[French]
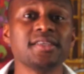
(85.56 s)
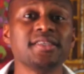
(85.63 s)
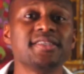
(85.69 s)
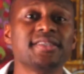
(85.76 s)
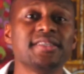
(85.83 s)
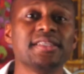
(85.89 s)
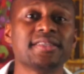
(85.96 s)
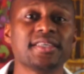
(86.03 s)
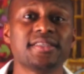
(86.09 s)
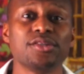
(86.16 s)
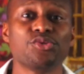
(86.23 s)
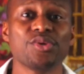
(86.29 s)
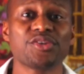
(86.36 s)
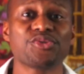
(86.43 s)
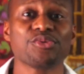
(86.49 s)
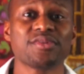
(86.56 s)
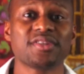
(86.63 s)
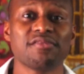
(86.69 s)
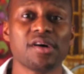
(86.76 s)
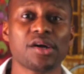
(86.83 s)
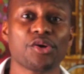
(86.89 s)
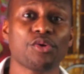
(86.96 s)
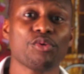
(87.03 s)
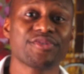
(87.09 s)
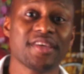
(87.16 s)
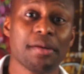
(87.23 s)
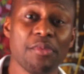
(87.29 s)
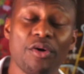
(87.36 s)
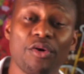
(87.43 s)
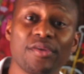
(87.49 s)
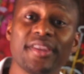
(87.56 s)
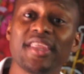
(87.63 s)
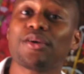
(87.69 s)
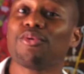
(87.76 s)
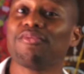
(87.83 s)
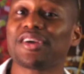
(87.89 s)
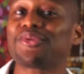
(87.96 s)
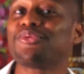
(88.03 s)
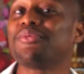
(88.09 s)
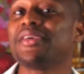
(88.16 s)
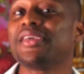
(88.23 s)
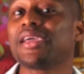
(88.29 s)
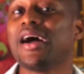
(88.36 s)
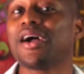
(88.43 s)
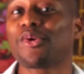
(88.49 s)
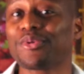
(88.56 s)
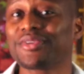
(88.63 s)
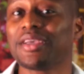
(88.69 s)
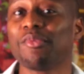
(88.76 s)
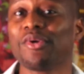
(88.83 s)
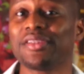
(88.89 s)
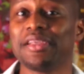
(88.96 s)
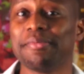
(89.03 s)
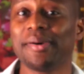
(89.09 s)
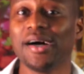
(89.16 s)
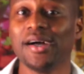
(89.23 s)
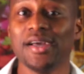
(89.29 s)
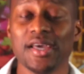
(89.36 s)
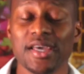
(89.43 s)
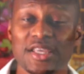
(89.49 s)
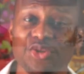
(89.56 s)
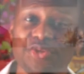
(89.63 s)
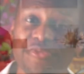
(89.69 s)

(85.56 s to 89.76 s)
ici cette situation de savoir que consciemment on est convaincu et inconsciemment on ne l'est pas Il